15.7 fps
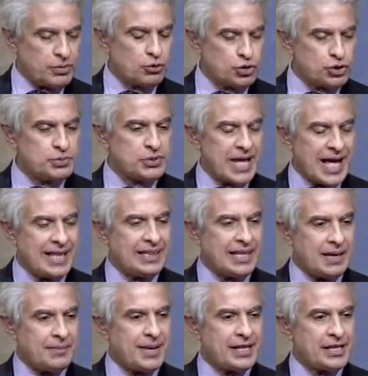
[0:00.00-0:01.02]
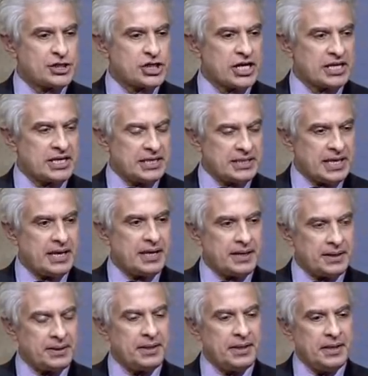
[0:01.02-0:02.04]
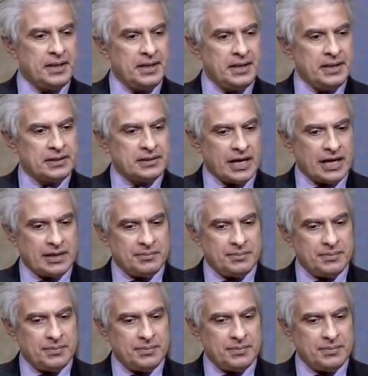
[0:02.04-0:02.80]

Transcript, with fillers: ما كنتش بتعلق علشان كده طيب. انا